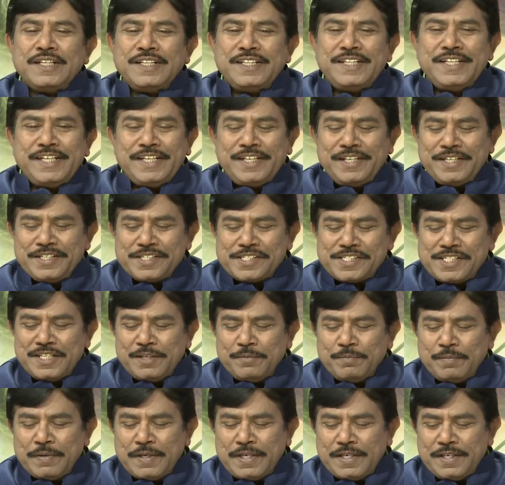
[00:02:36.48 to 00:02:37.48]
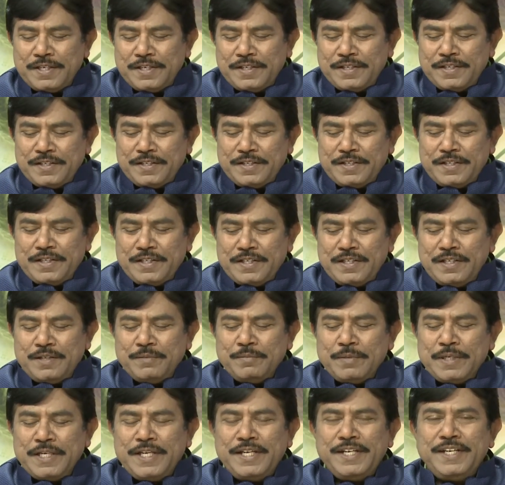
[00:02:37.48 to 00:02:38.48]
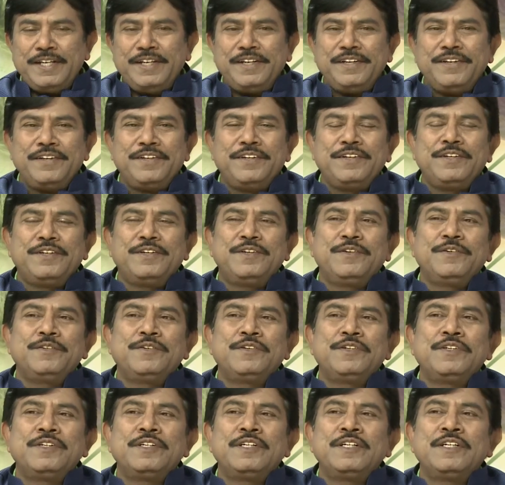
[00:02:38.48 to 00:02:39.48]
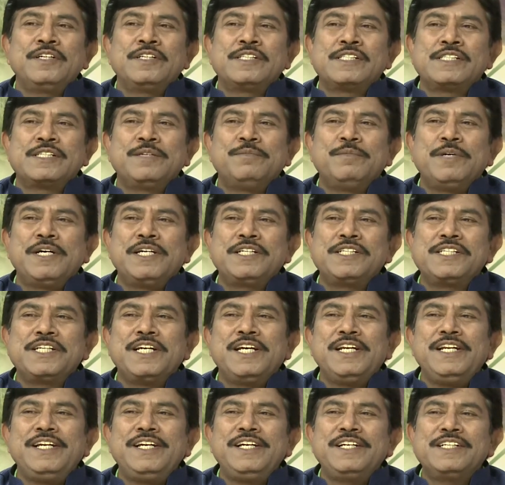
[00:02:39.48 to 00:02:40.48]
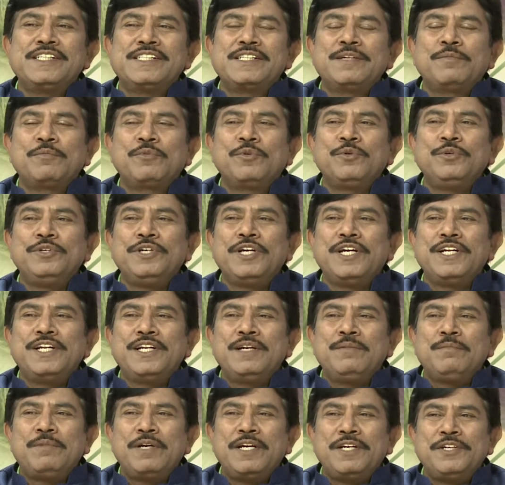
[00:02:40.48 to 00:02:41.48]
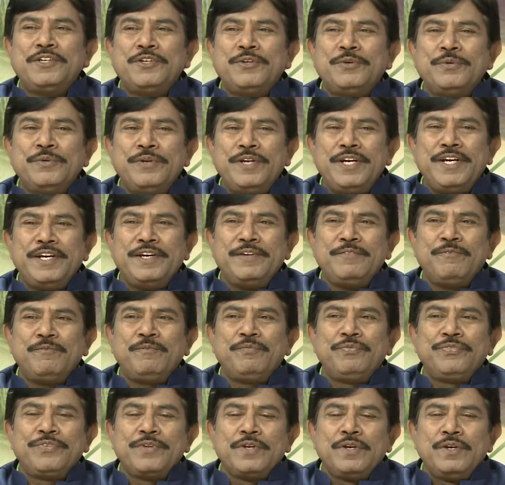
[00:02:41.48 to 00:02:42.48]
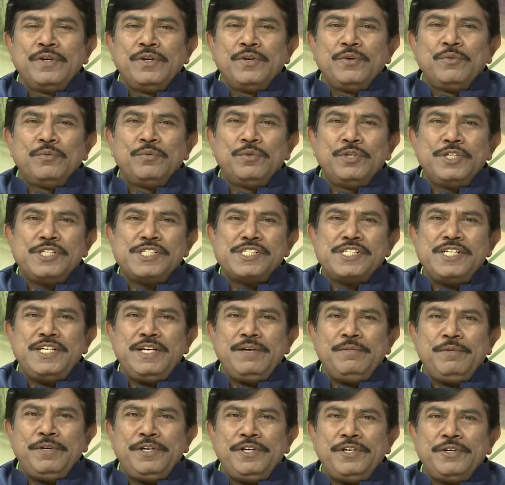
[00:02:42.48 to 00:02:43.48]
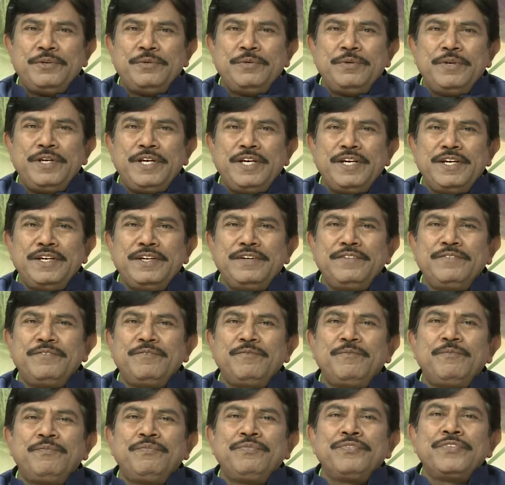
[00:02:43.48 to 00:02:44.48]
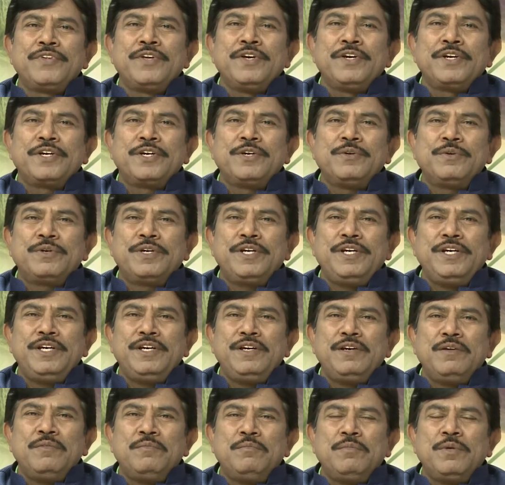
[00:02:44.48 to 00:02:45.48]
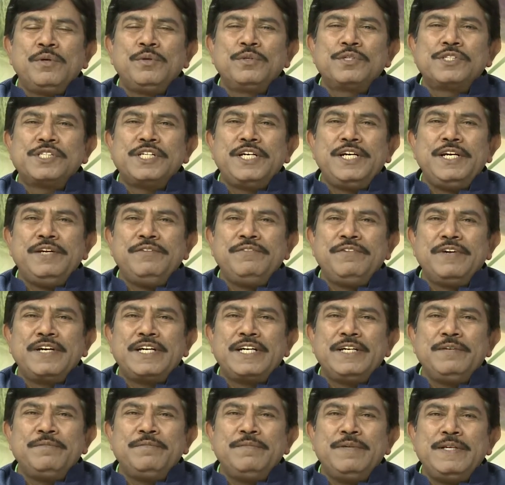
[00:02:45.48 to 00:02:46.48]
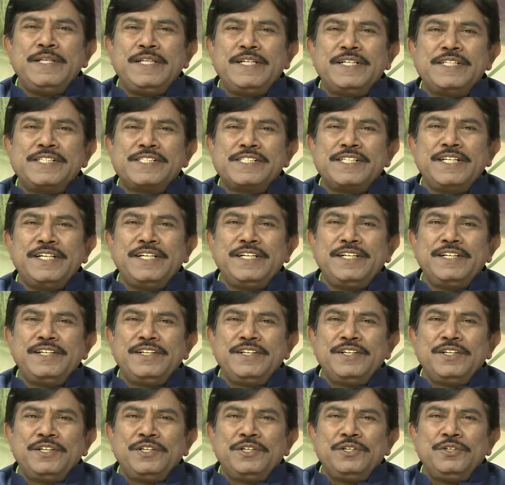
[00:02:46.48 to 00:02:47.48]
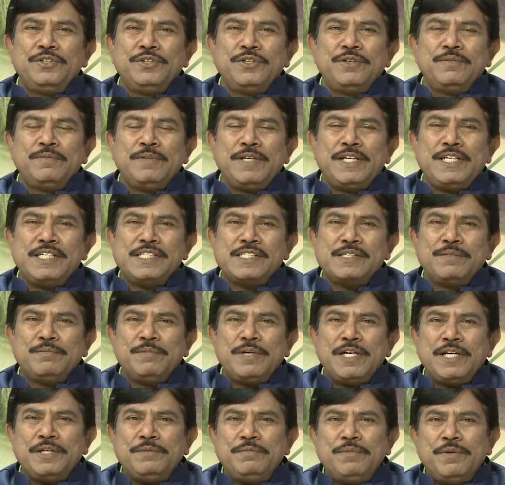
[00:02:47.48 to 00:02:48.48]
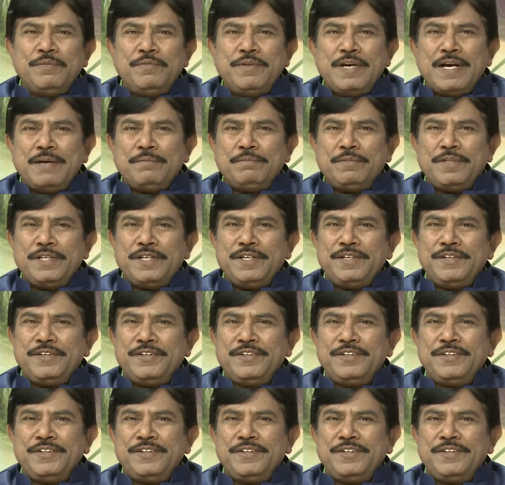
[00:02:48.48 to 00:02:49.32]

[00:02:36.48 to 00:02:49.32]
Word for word: देखिए स्तनपान हमारे समाज के लिए सबको जानना बड़ा ज़रूरी है वो इसलिए भी ज़रूरी है क्योंकि बहुत से डिफेक्टिव मेथड्स हैं जो हमारे समाज में व्याप्त हैं